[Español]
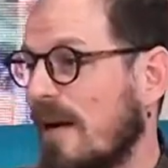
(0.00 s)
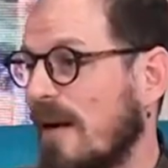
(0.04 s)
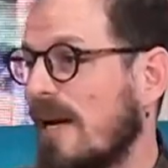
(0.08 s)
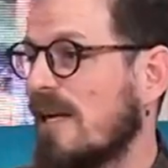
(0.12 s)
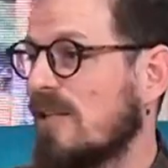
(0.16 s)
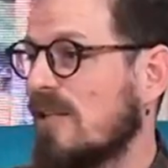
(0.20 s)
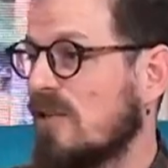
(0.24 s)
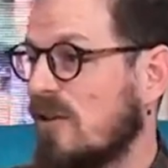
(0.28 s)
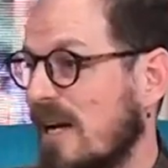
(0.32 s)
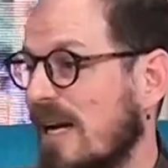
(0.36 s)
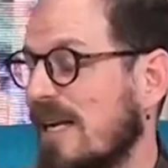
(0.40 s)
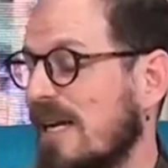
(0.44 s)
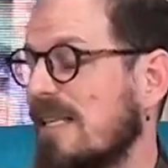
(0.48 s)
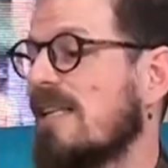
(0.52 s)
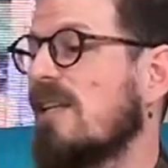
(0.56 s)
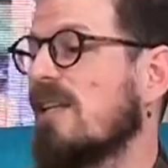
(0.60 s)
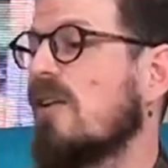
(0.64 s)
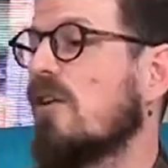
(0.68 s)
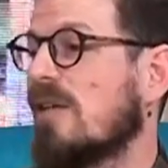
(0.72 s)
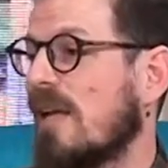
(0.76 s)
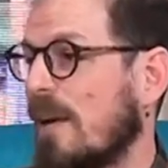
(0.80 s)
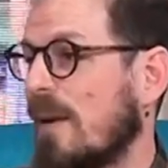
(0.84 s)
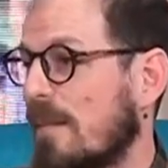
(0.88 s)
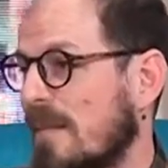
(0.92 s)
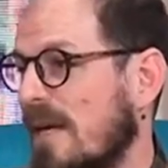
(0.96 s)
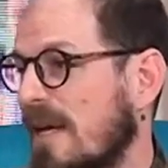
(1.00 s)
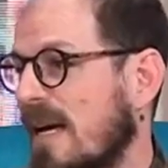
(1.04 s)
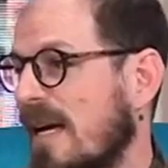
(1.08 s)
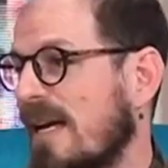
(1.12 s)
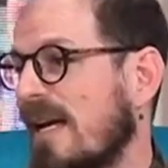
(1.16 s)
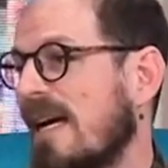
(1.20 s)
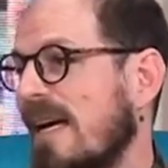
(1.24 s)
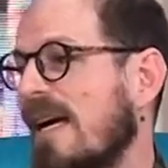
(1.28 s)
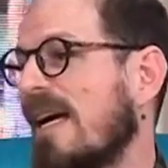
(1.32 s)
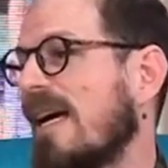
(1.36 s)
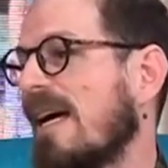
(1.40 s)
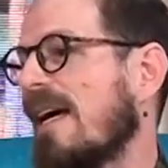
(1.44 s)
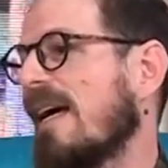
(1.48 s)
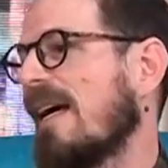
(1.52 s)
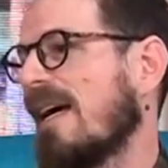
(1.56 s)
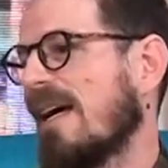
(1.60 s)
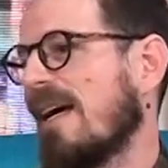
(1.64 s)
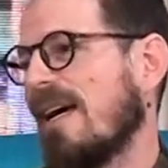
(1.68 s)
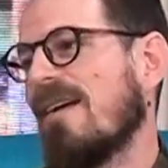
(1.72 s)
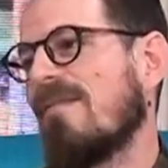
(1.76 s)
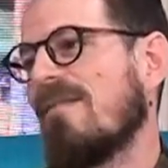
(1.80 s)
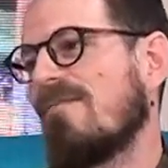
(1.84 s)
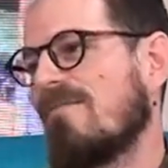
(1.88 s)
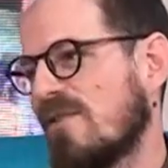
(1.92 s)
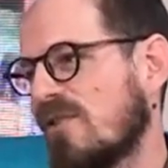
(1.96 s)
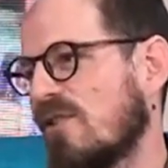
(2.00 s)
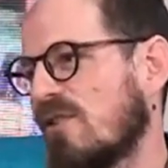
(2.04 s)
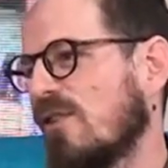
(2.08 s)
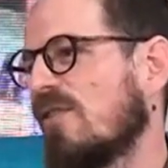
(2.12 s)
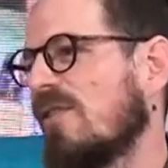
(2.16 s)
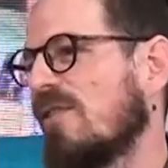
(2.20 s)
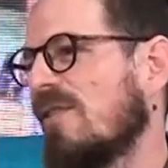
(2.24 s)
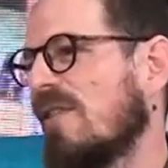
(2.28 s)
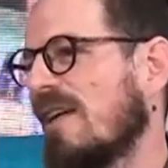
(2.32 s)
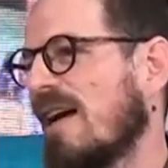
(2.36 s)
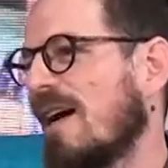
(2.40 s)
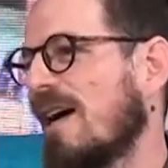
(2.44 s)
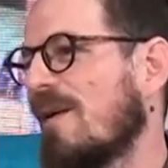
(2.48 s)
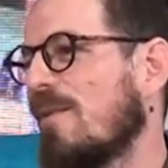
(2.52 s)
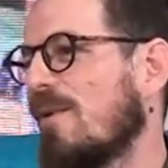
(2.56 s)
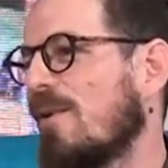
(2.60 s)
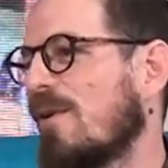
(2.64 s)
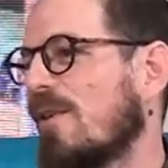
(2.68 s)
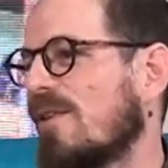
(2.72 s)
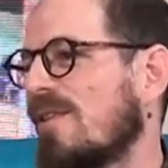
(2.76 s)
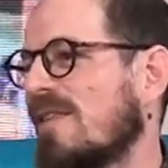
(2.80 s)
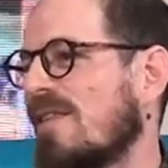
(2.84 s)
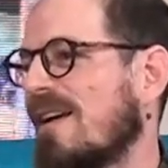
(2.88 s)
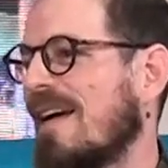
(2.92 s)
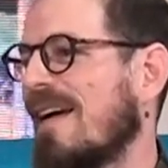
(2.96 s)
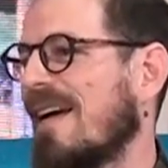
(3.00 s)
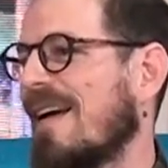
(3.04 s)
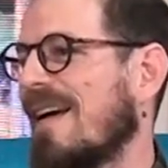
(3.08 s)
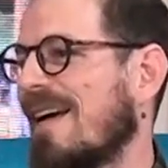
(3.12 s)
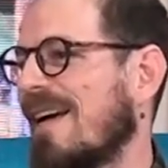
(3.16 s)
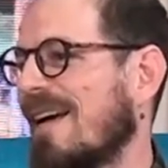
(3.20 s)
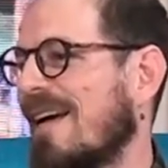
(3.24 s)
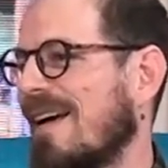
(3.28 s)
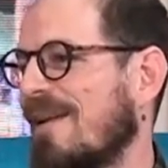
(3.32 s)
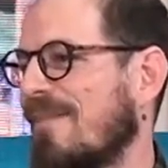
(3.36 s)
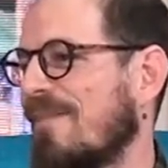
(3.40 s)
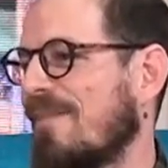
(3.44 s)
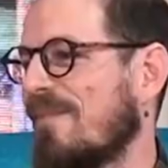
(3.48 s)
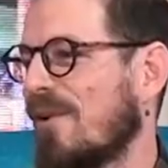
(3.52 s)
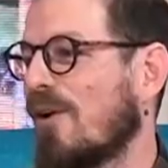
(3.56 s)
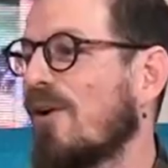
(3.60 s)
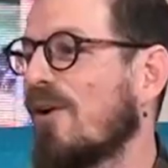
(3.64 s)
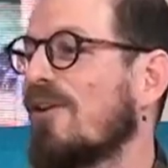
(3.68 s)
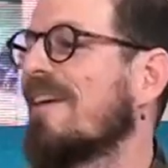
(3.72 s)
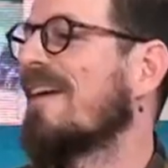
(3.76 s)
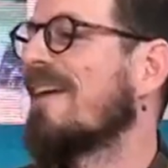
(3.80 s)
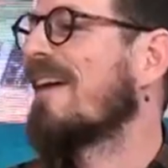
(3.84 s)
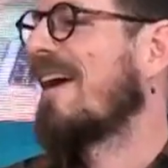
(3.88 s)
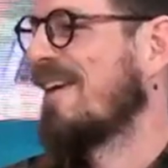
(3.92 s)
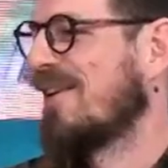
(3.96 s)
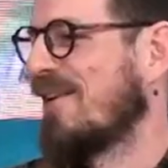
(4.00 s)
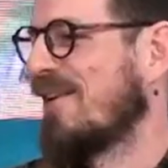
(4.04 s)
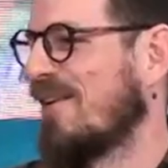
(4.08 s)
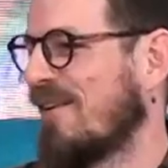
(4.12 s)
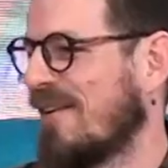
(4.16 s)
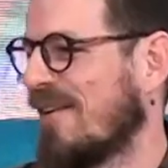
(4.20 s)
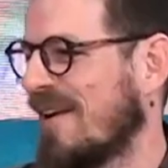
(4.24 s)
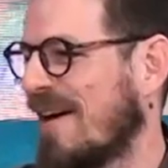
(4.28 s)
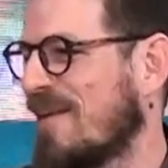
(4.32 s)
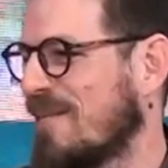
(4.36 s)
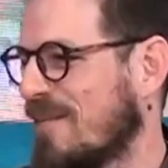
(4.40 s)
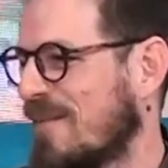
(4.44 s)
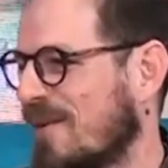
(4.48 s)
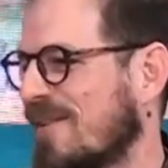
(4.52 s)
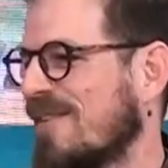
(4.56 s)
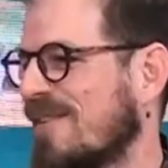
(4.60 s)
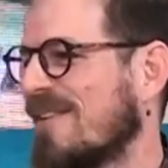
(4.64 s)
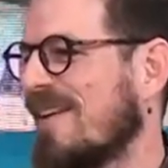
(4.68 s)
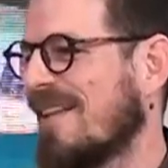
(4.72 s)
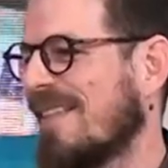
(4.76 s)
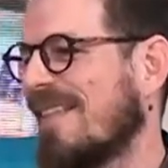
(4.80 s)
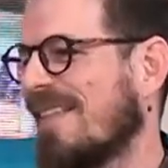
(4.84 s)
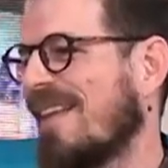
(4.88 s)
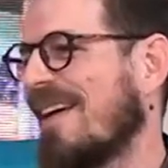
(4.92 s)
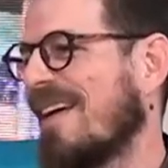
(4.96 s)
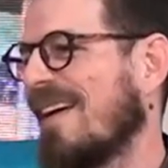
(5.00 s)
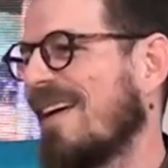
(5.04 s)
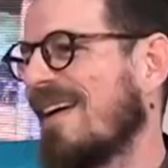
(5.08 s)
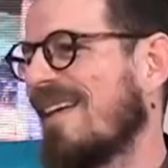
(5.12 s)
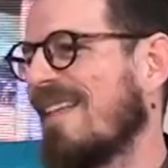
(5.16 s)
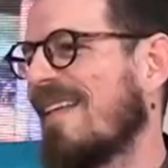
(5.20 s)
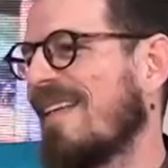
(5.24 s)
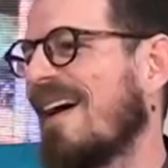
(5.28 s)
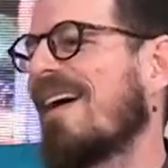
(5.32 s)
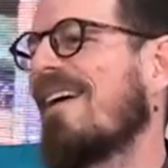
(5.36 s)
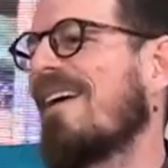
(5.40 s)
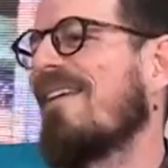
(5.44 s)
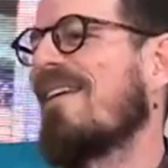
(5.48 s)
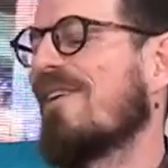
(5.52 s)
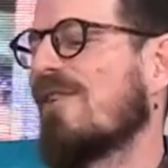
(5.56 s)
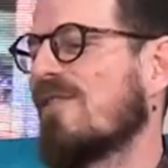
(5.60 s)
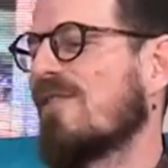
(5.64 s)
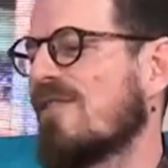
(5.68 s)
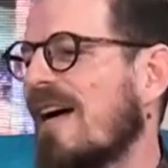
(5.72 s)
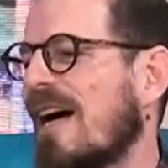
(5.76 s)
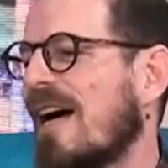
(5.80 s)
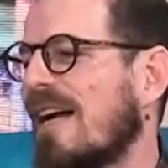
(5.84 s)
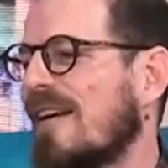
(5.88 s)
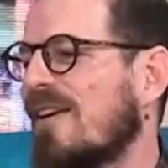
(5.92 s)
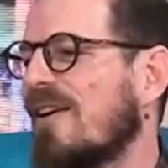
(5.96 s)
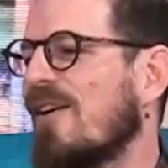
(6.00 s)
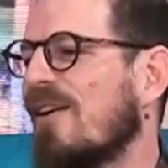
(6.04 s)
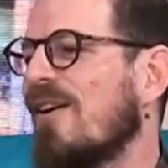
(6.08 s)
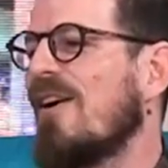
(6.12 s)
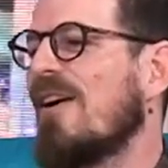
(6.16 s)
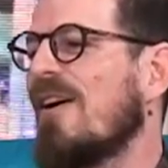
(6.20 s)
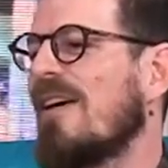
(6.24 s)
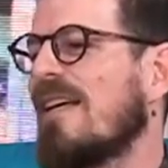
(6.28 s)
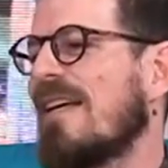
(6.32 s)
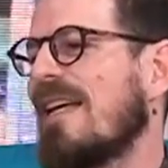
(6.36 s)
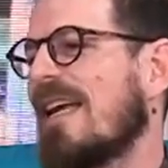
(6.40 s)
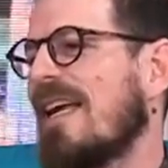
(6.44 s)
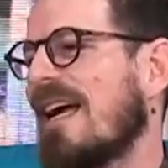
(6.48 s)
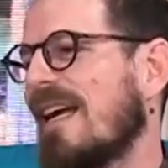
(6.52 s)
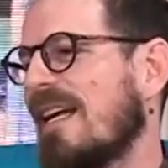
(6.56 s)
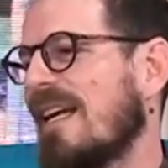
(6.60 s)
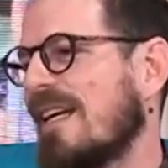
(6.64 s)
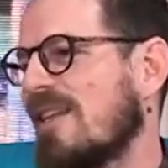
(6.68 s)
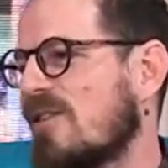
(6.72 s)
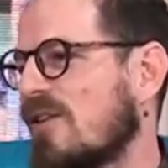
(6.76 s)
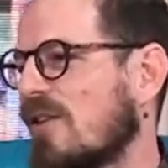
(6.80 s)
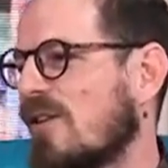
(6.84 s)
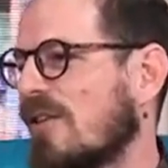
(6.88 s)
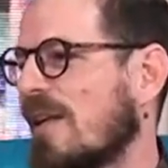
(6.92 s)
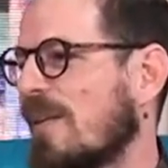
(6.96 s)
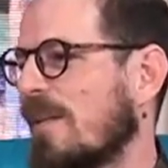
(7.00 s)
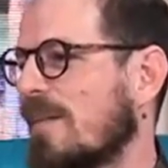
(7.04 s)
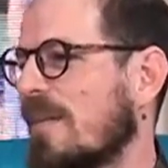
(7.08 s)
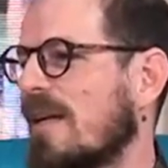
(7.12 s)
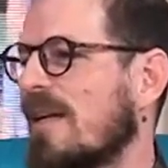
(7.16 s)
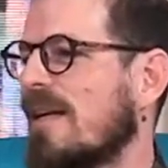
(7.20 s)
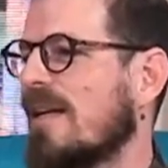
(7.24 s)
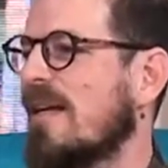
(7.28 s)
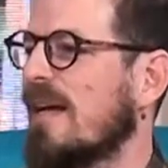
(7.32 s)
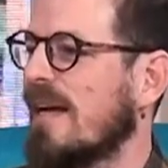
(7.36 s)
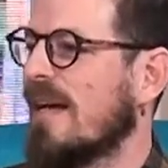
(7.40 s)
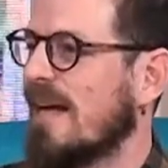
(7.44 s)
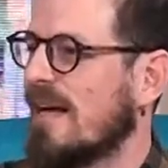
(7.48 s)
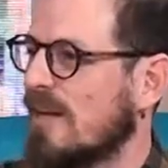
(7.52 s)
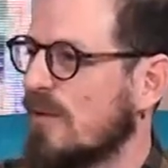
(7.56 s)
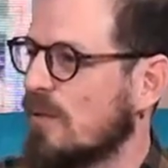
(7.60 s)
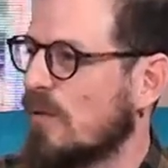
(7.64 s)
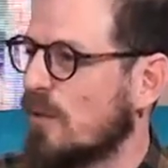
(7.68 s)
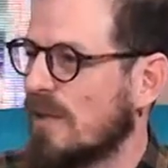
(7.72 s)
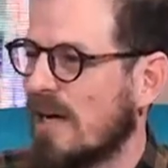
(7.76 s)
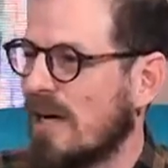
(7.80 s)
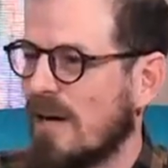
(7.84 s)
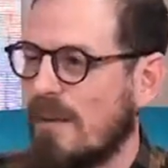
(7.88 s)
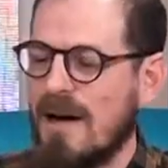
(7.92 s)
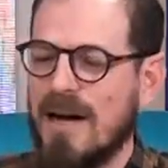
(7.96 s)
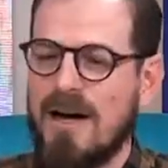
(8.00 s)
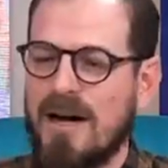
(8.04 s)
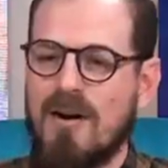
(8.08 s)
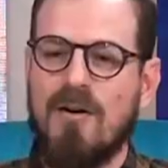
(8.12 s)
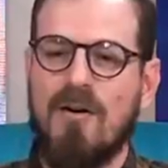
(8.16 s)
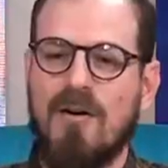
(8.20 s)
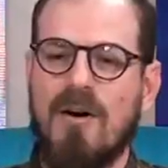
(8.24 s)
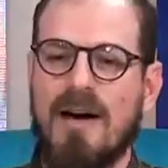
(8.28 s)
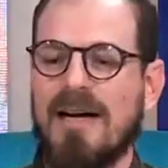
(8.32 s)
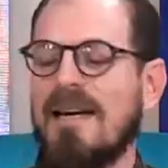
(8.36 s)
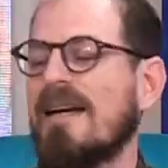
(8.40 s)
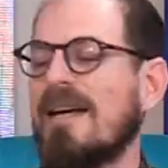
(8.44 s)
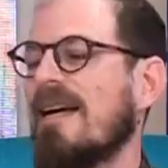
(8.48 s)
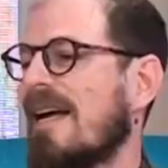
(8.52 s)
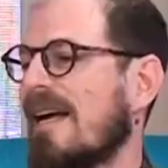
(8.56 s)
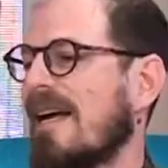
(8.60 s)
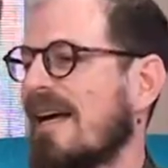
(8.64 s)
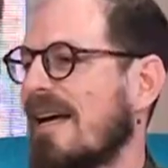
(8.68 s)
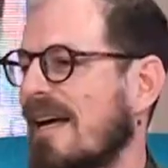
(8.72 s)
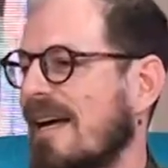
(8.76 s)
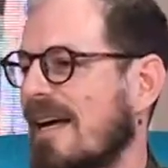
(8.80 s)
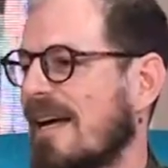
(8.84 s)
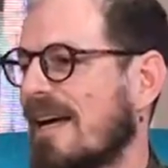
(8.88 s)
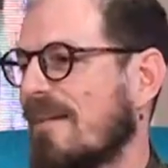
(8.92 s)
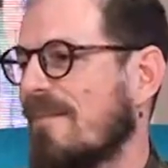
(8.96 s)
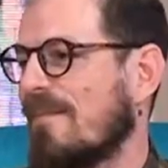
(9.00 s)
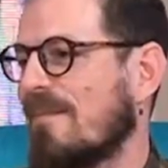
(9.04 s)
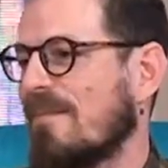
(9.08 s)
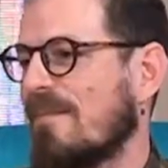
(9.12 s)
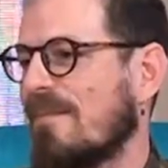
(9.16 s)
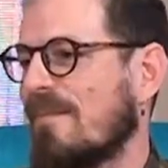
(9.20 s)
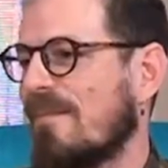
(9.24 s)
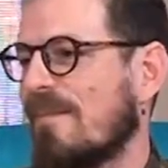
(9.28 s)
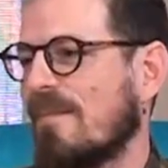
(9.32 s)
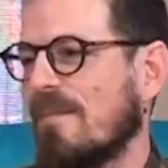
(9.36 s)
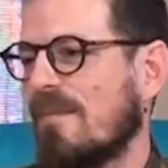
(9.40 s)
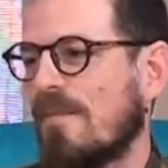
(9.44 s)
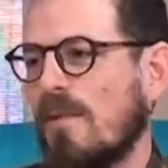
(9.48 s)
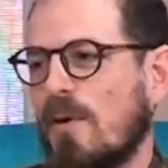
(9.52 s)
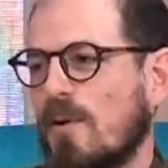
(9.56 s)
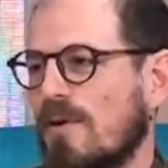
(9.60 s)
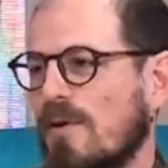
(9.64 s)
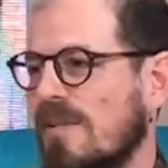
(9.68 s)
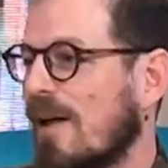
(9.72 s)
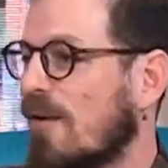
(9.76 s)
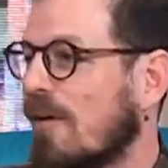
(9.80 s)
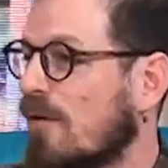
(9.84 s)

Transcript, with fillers: nacional, sino también que son, digamos, eh, coterráneos, digamos, de, acá de Rosario y que han hecho también eh, su trabajo, han eh, cruzado